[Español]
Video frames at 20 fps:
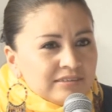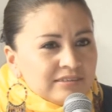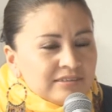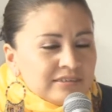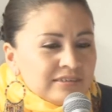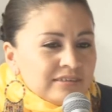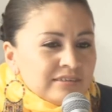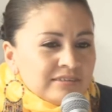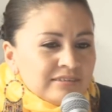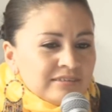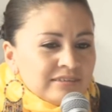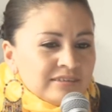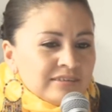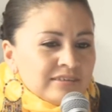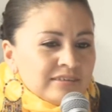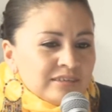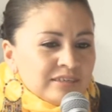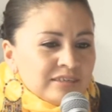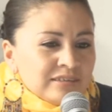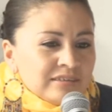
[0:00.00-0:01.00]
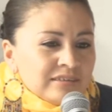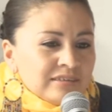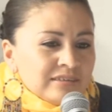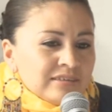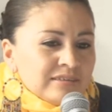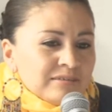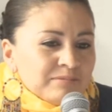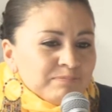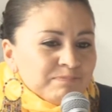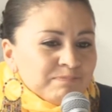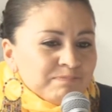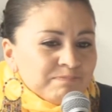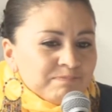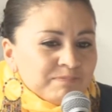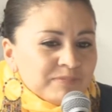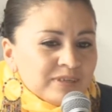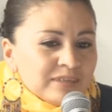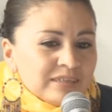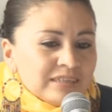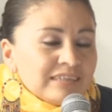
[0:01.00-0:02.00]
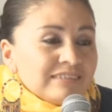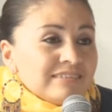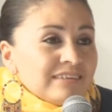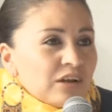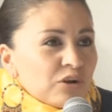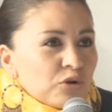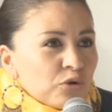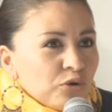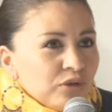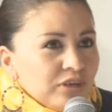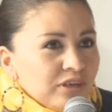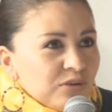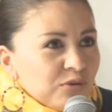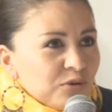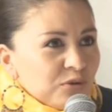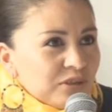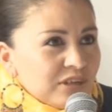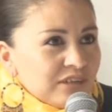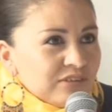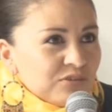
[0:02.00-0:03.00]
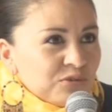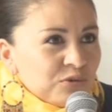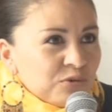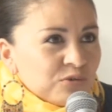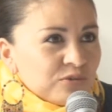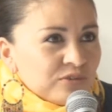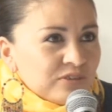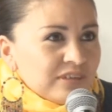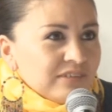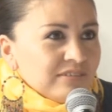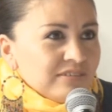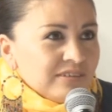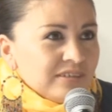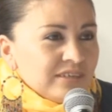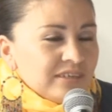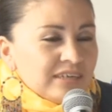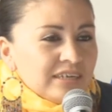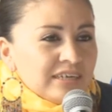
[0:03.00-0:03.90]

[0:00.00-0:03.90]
se, se desarrollen otras cosas,